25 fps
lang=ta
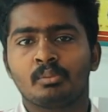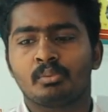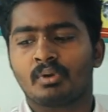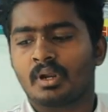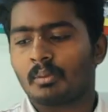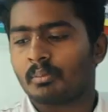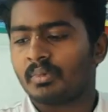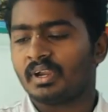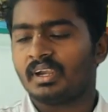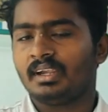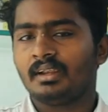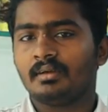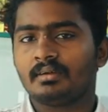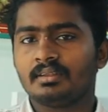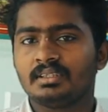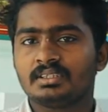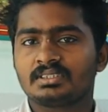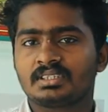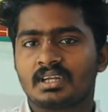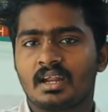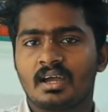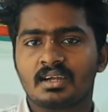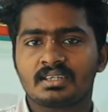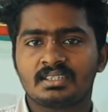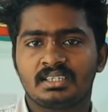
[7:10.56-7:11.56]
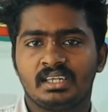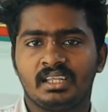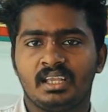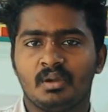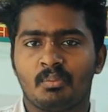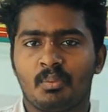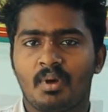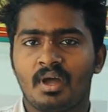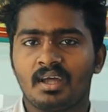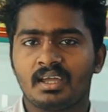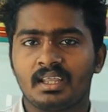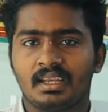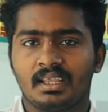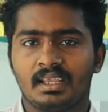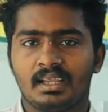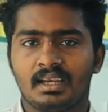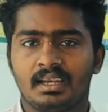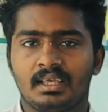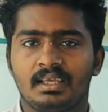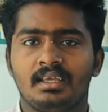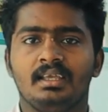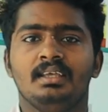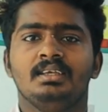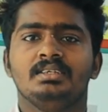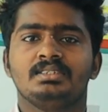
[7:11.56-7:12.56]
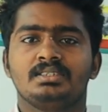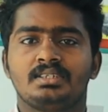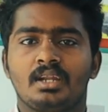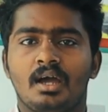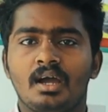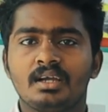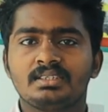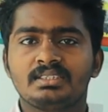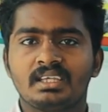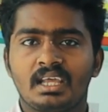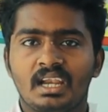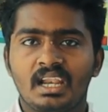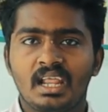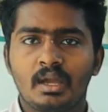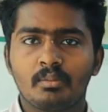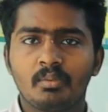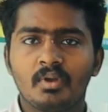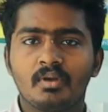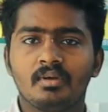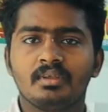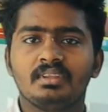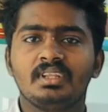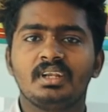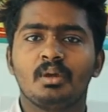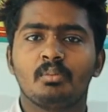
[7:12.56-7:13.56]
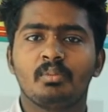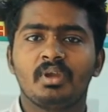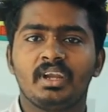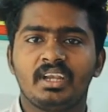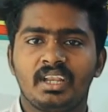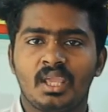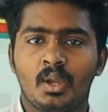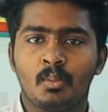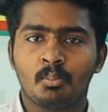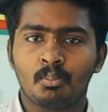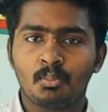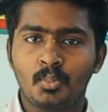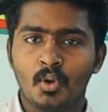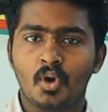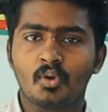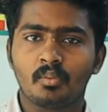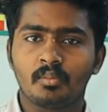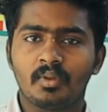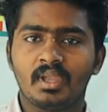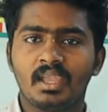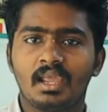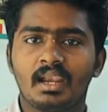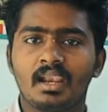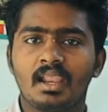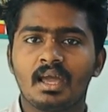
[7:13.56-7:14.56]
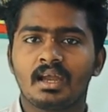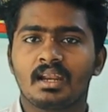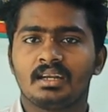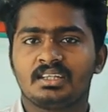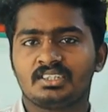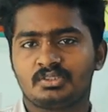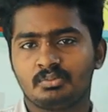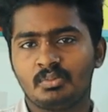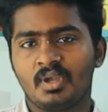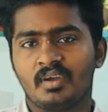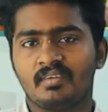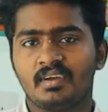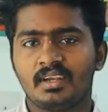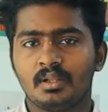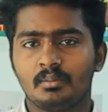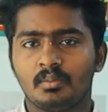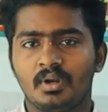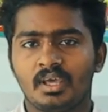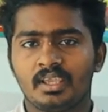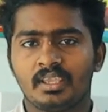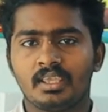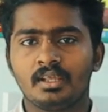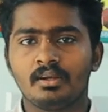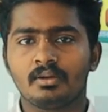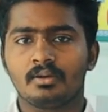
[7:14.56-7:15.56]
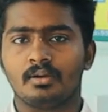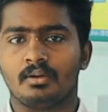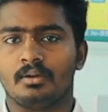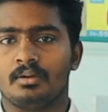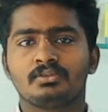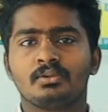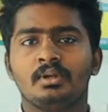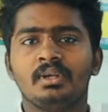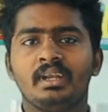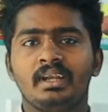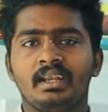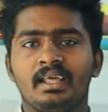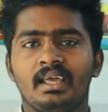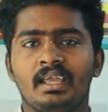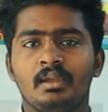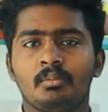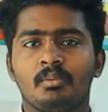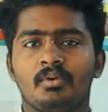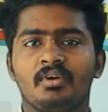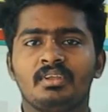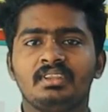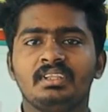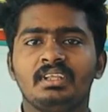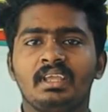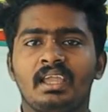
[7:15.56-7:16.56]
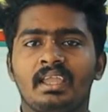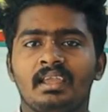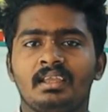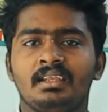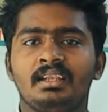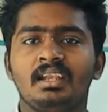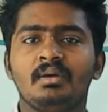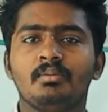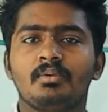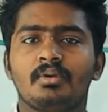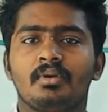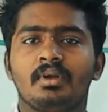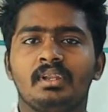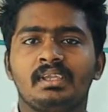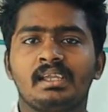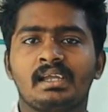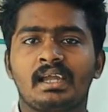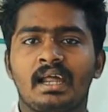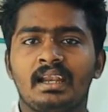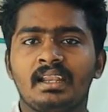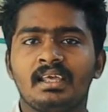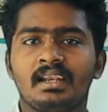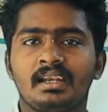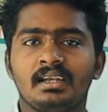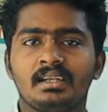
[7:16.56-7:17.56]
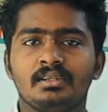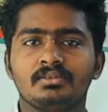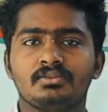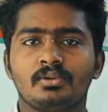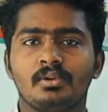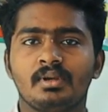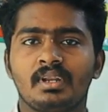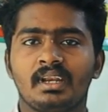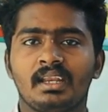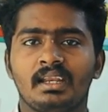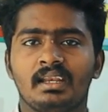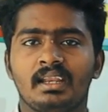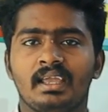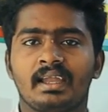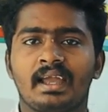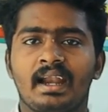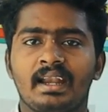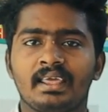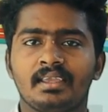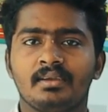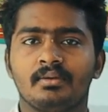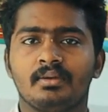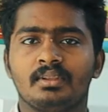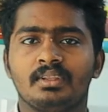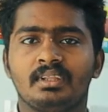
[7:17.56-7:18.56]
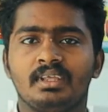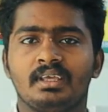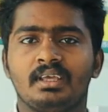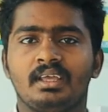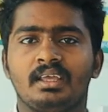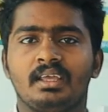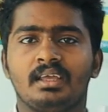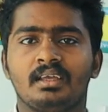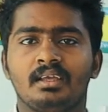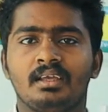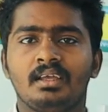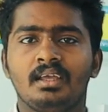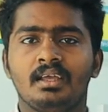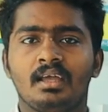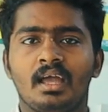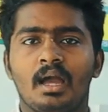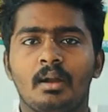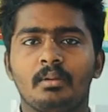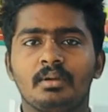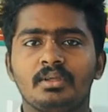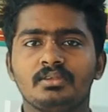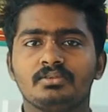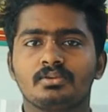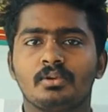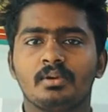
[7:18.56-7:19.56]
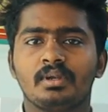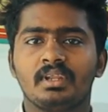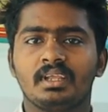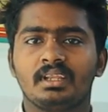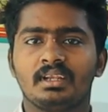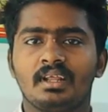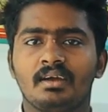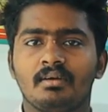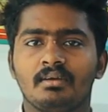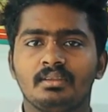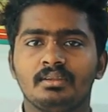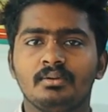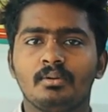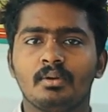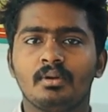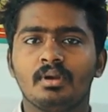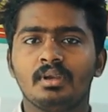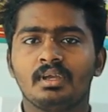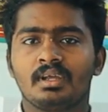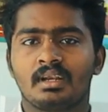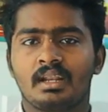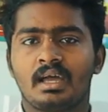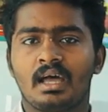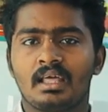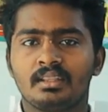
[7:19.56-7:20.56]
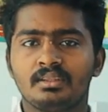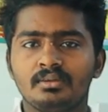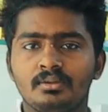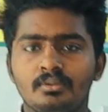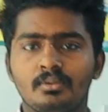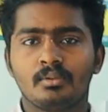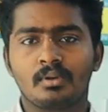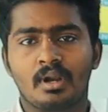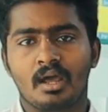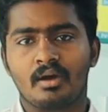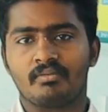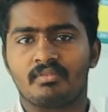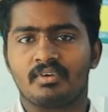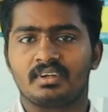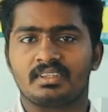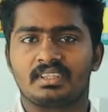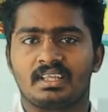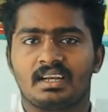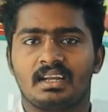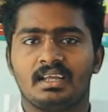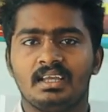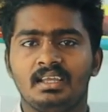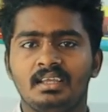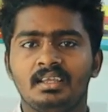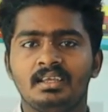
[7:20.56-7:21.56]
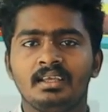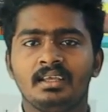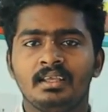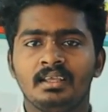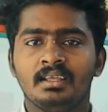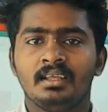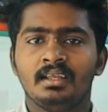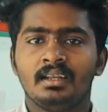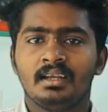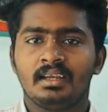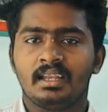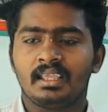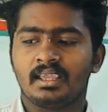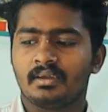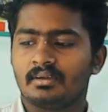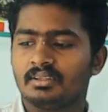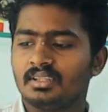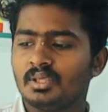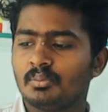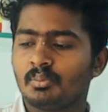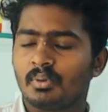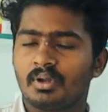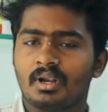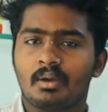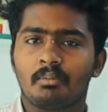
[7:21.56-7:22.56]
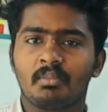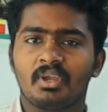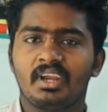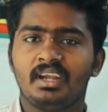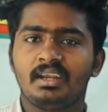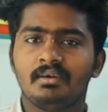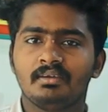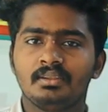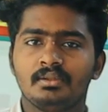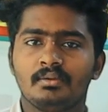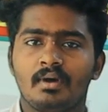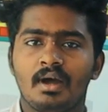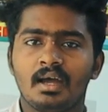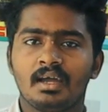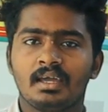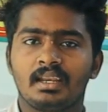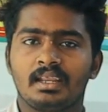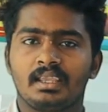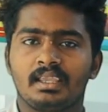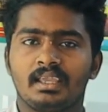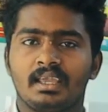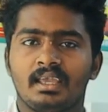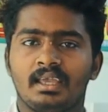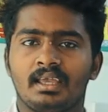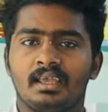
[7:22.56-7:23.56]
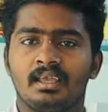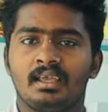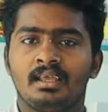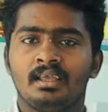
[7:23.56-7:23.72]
இப்போ நம்மகிட்ட வந்து ஸ்டாக்ஸ் நீங்கள் பாக்குறீங்கல்ல ஸ்டாக்ஸ் எல்லாமே வந்து கிட்ட எப்போவுமே எல்லா கலர்ஸுமே அவைலபிளாக இருக்கும் சொல்லிட்டேன் இப்போ வந்து இல்லை ப்ரோ நீங்கள் கலர் இல்லைன்னு சொல்கிறீங்களே கடைக்கு வந்து அப்படின்னு சொன்னீங்கன்னா வந்து உங்களுக்கு நான் அதுக்கும் ஒரு ஆஃபர் தரேன் நீங்கள் வந்து இப்போ கிட்ட வந்து வாங்குறீங்க